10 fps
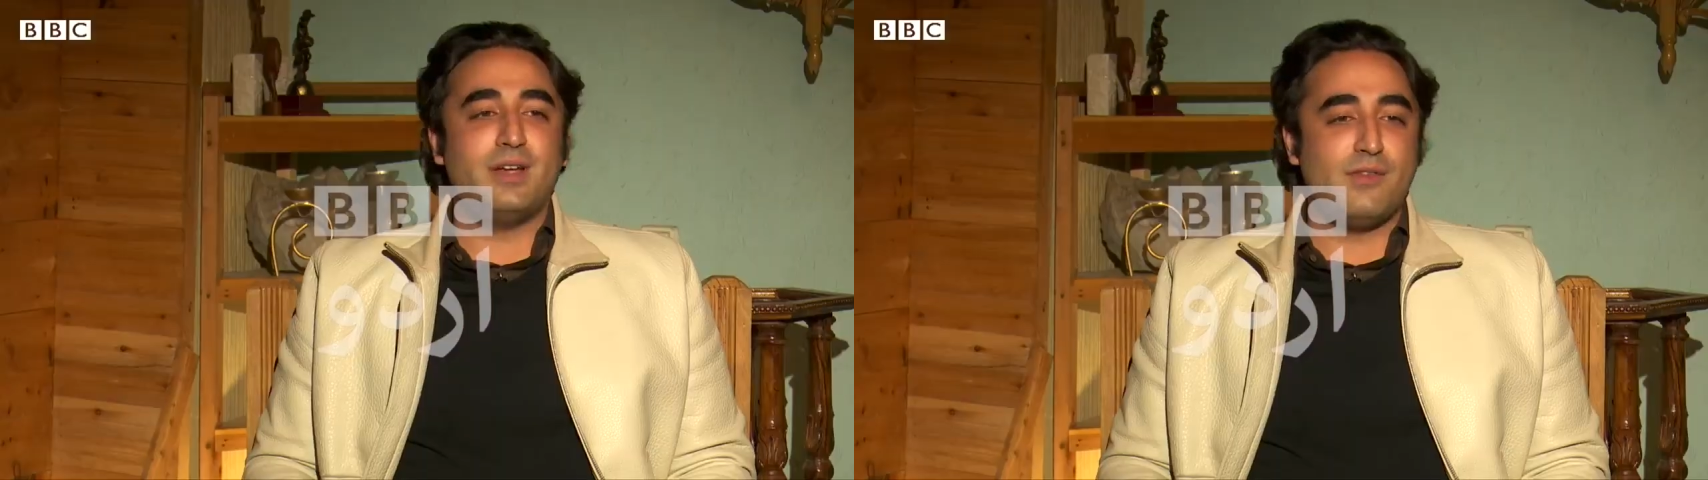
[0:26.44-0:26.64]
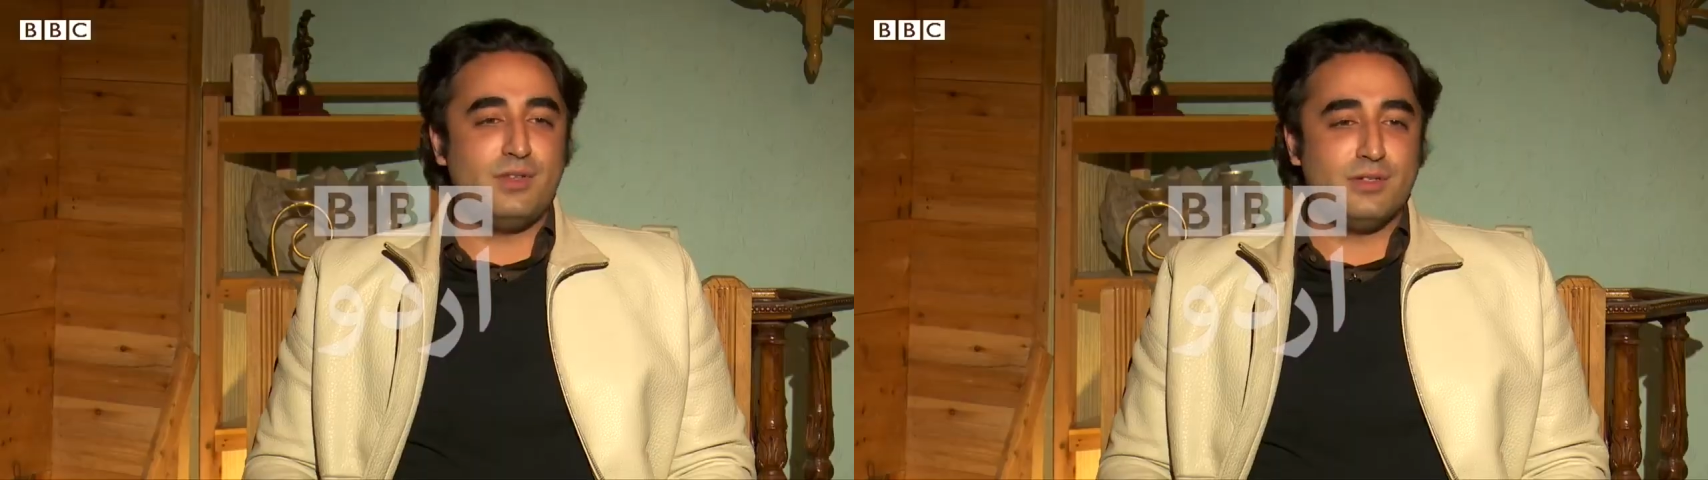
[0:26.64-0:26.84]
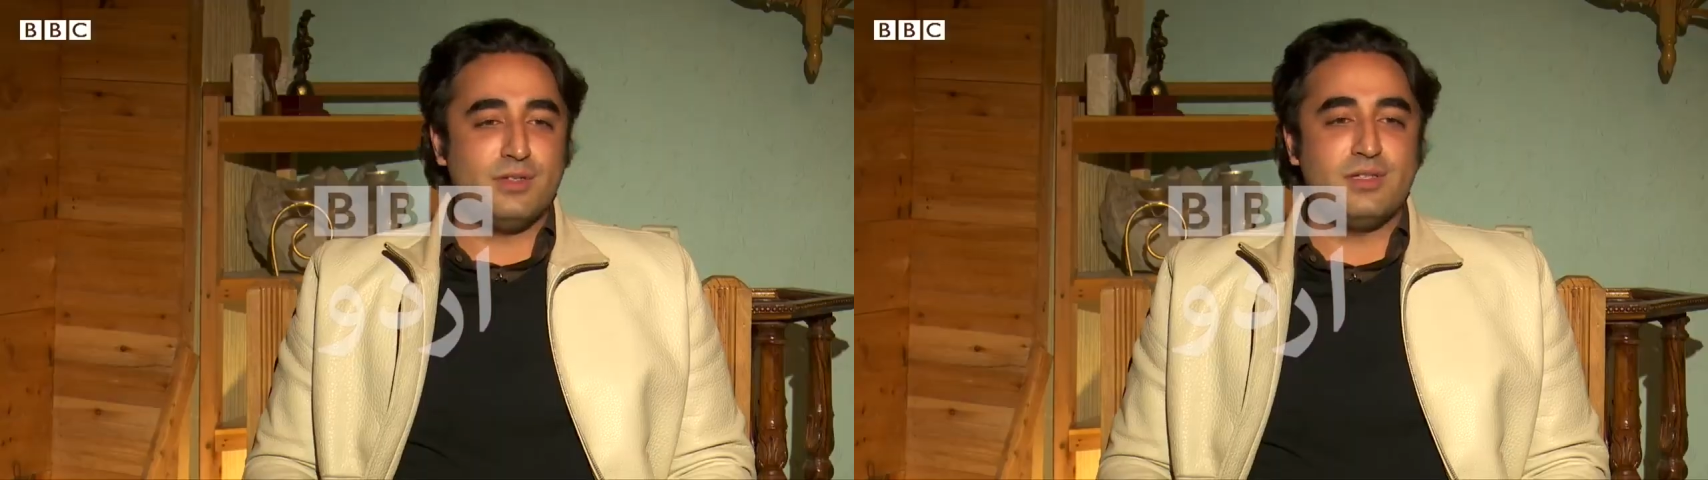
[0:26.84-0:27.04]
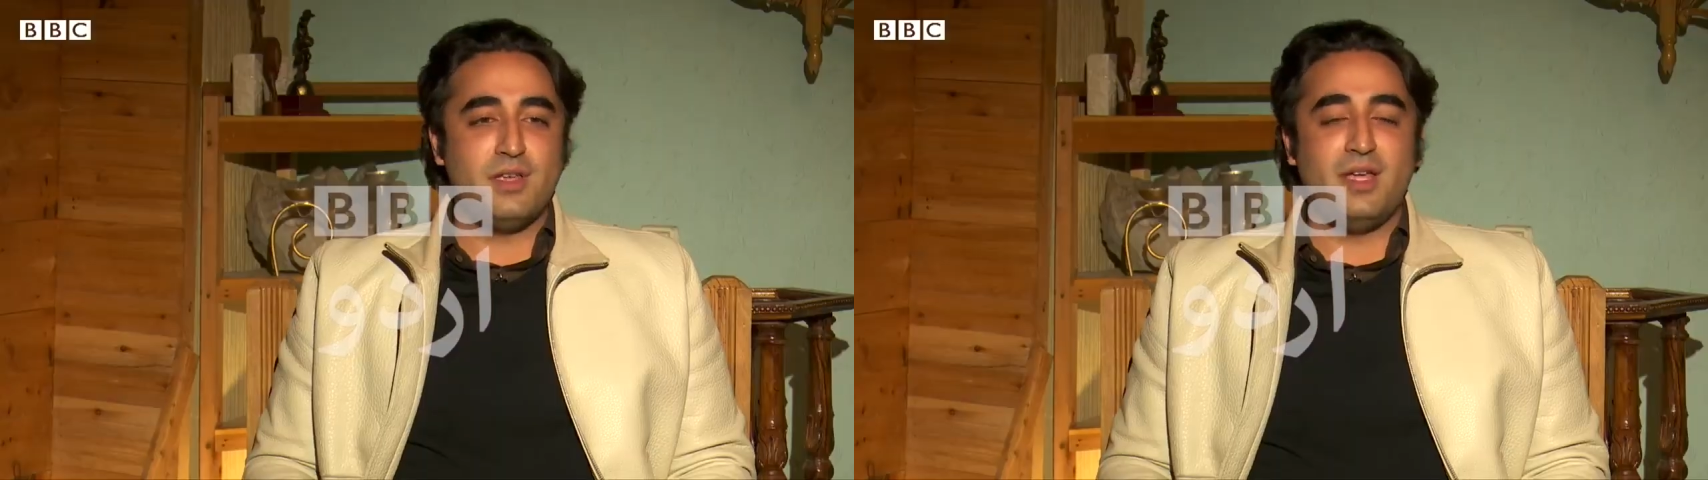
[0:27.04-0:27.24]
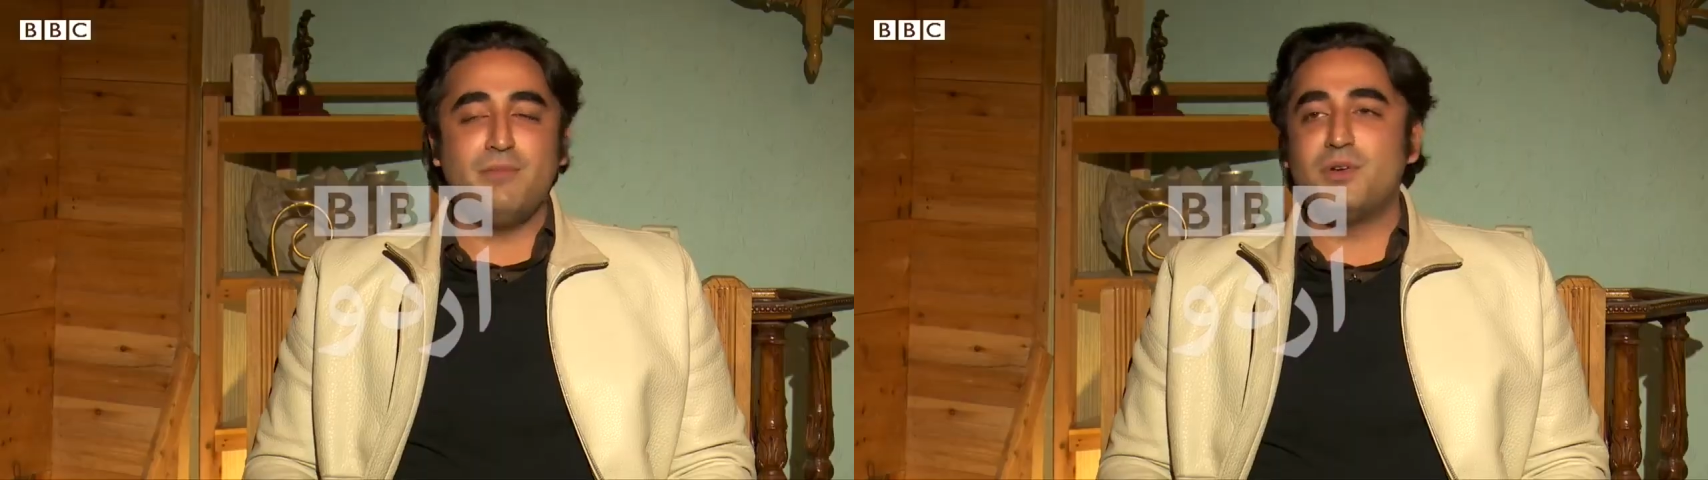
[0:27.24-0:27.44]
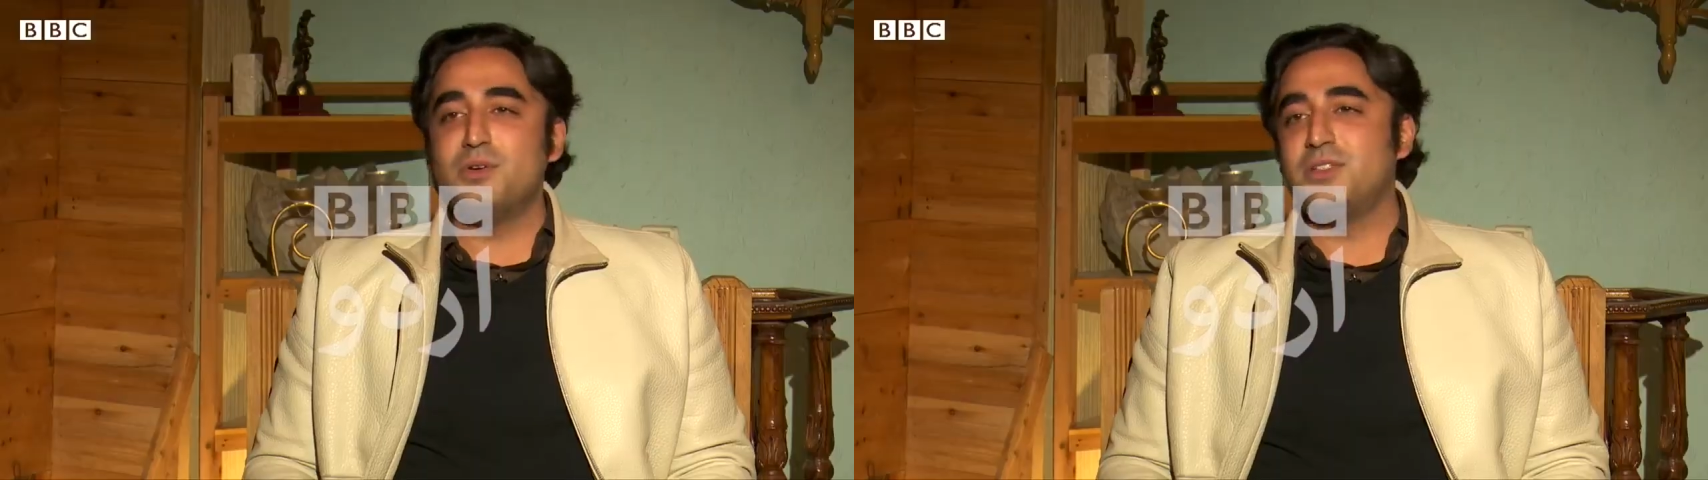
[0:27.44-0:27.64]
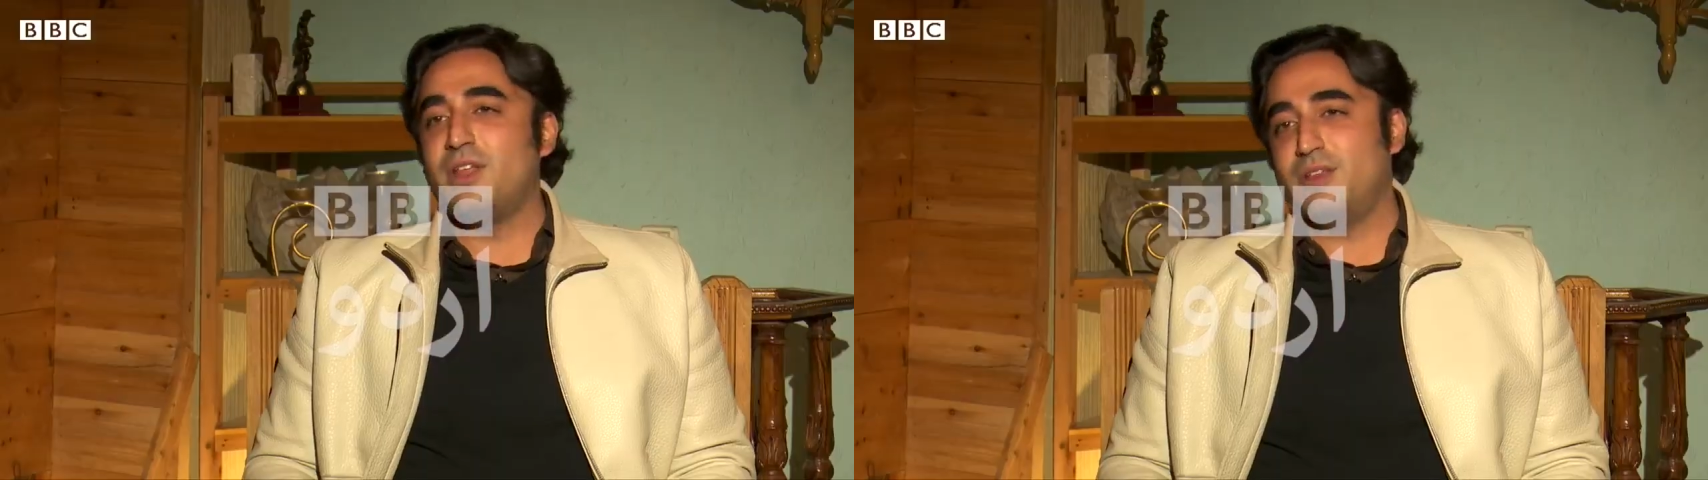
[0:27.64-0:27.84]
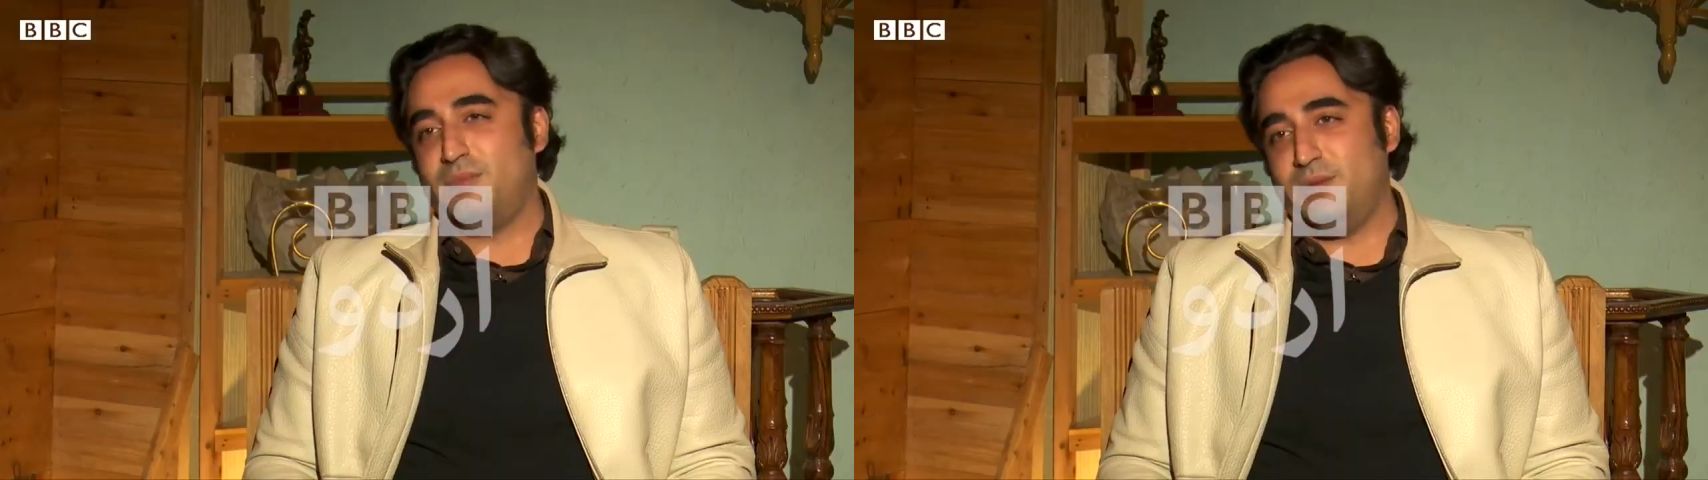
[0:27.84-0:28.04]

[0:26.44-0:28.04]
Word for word: ट्रैवल्ड ऑन द सेम रोड्स दैट द